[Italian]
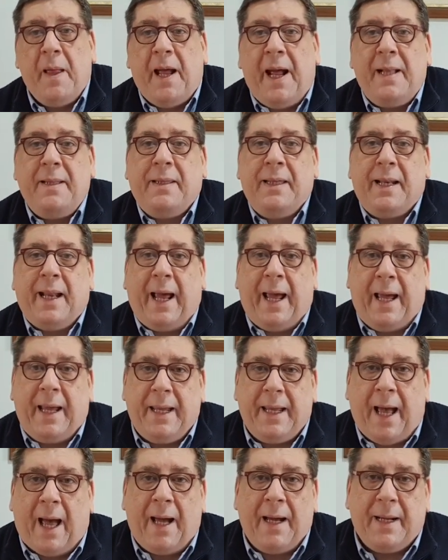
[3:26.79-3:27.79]
e
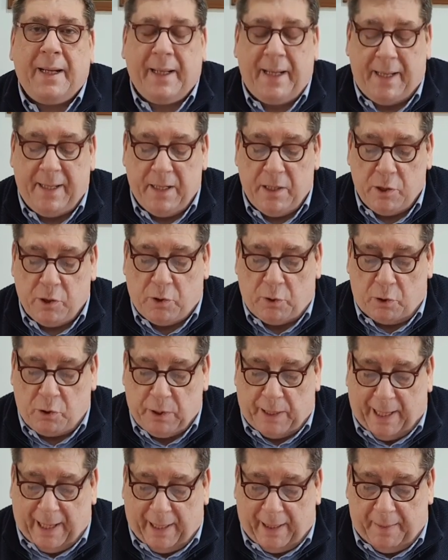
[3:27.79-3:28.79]
direi anche
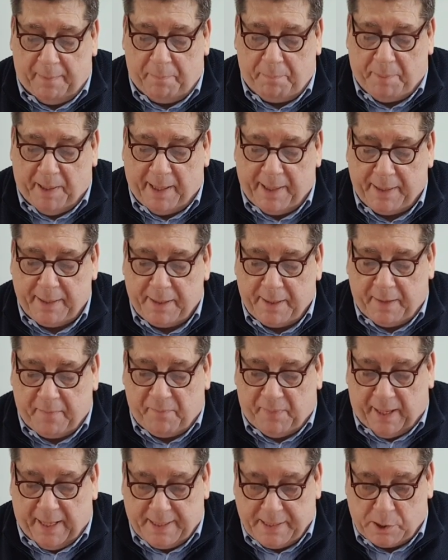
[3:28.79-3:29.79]
sociale, per
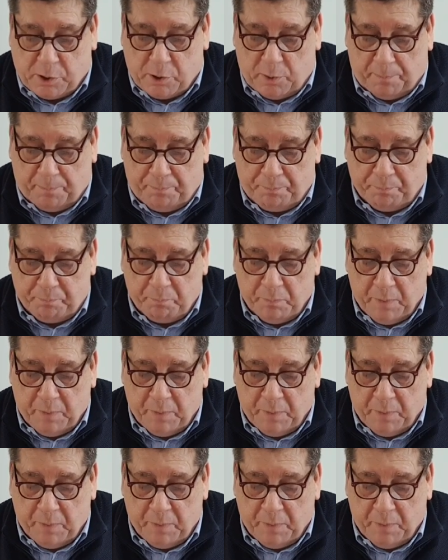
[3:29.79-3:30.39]
riflesso.